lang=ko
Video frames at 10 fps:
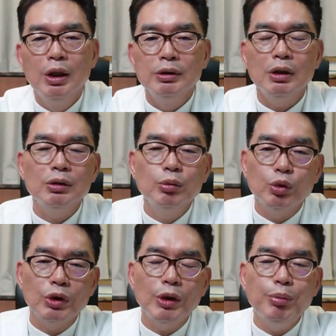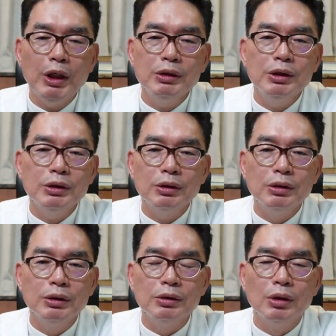자, 그러면
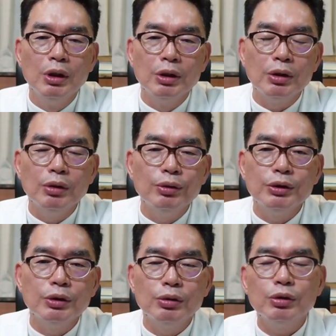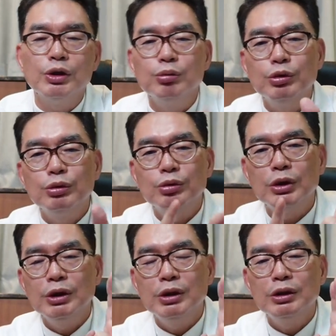조갑박리증은 결론적으로 신분도가
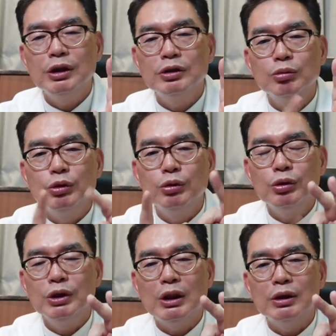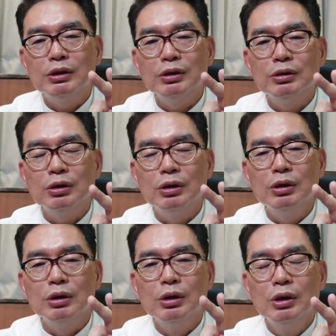내려가서 모공이
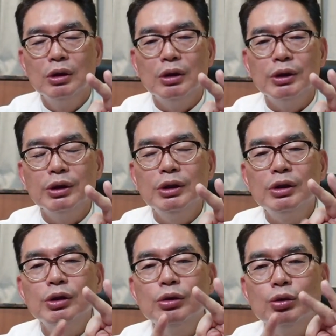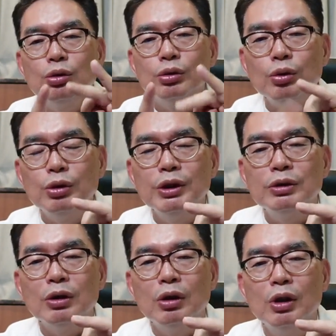다쳐서 어, 열이 그쪽으로
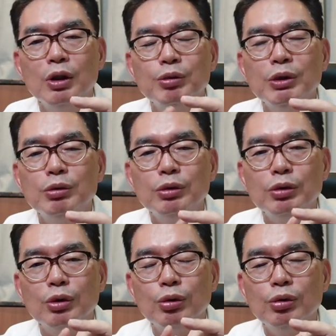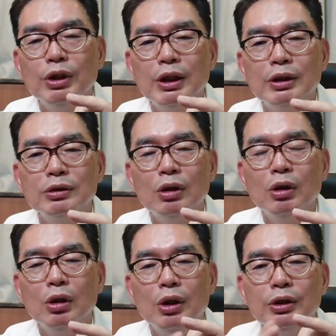쏠려서 피부온도가
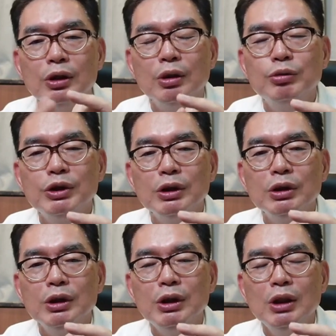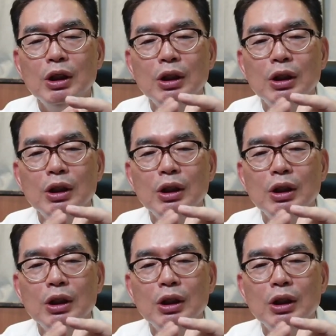올라가서 염증이